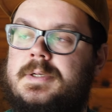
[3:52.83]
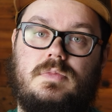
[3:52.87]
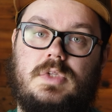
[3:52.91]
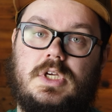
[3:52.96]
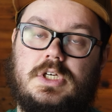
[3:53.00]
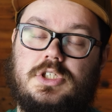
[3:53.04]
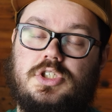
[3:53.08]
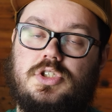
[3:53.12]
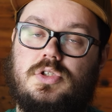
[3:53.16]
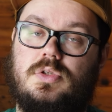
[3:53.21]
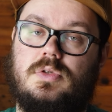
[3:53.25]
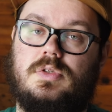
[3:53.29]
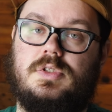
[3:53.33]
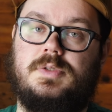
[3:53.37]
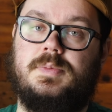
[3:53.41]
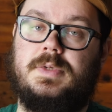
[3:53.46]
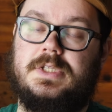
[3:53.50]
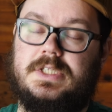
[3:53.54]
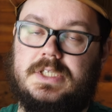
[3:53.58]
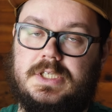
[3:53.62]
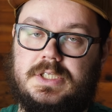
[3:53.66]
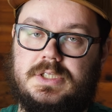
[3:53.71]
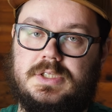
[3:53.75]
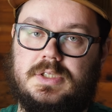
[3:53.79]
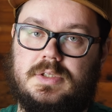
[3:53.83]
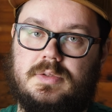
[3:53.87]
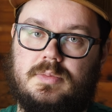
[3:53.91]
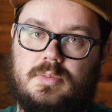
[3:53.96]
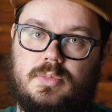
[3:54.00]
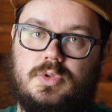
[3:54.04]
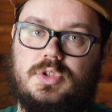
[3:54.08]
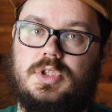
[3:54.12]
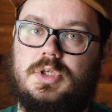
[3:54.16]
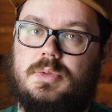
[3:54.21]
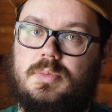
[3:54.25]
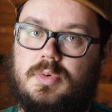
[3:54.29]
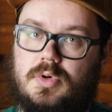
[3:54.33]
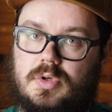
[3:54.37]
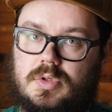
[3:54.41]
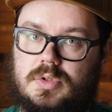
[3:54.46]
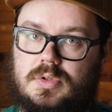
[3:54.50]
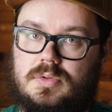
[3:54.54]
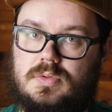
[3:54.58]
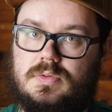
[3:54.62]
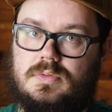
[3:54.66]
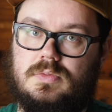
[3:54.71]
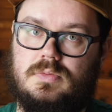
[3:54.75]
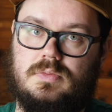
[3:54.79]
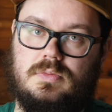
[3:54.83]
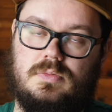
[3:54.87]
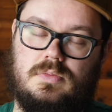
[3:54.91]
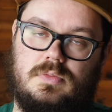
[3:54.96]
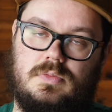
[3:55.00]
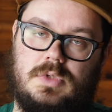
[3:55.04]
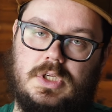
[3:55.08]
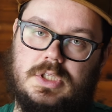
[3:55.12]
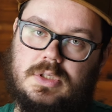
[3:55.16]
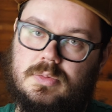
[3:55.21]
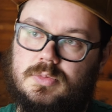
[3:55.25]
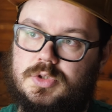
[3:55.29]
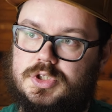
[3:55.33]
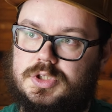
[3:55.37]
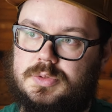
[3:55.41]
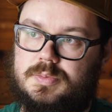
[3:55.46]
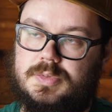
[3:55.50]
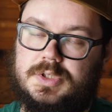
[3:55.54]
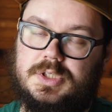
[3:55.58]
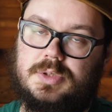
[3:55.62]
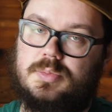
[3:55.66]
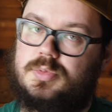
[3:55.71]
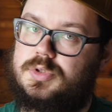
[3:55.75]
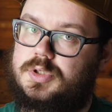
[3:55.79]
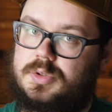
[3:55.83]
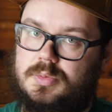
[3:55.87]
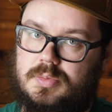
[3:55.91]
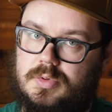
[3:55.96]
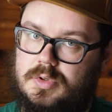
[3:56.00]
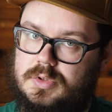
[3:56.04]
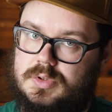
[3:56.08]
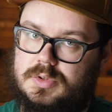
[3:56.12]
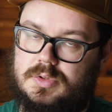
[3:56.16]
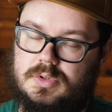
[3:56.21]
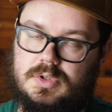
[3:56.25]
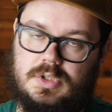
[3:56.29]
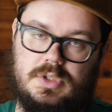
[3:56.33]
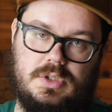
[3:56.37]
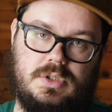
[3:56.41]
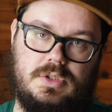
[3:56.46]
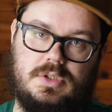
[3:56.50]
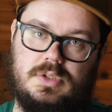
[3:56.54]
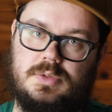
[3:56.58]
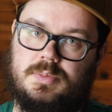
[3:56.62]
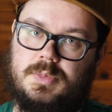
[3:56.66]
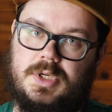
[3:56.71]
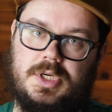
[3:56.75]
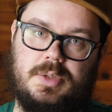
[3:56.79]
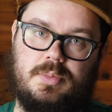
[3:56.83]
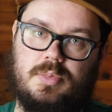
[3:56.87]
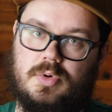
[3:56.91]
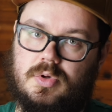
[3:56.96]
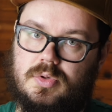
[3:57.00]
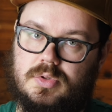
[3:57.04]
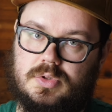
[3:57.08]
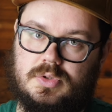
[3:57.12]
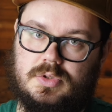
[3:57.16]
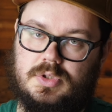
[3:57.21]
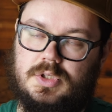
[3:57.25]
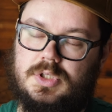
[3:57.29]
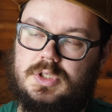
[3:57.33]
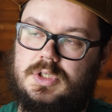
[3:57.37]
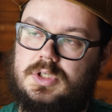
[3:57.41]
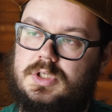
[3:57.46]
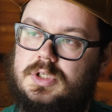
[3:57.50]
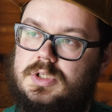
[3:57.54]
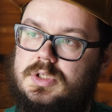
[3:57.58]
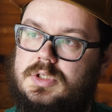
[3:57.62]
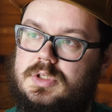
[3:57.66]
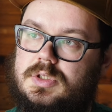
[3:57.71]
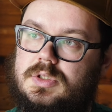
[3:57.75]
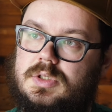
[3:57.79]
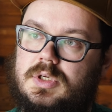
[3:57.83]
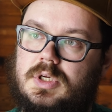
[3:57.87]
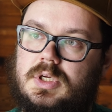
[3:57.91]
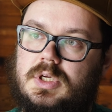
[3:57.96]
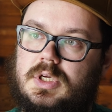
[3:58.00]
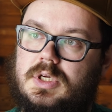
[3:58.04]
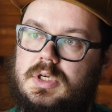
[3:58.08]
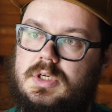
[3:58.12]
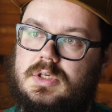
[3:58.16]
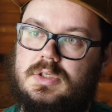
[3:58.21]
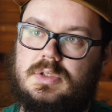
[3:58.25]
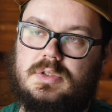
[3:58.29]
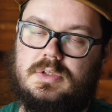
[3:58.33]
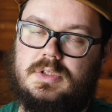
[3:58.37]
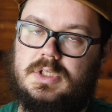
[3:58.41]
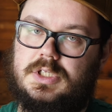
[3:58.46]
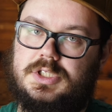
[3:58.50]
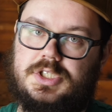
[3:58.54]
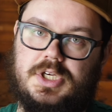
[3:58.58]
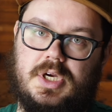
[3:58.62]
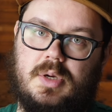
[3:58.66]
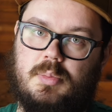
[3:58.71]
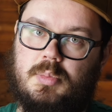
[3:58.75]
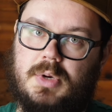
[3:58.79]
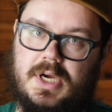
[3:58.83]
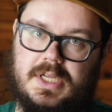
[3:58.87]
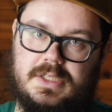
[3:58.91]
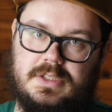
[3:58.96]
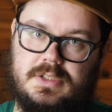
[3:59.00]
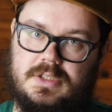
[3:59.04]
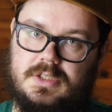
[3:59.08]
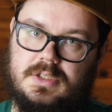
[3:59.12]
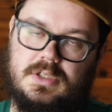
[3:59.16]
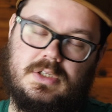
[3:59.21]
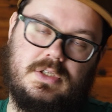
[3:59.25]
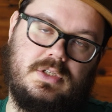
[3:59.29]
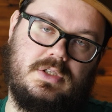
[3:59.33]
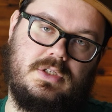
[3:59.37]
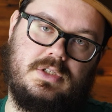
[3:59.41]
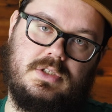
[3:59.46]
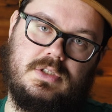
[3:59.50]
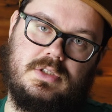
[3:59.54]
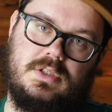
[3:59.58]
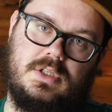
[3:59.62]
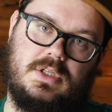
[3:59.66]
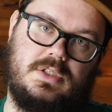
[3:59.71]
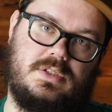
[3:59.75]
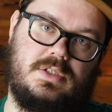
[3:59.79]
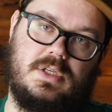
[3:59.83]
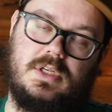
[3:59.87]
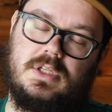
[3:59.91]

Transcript: Так что смотрите, бутерброд, это может быть и бутерброд, и смариброд, и на чабате, и на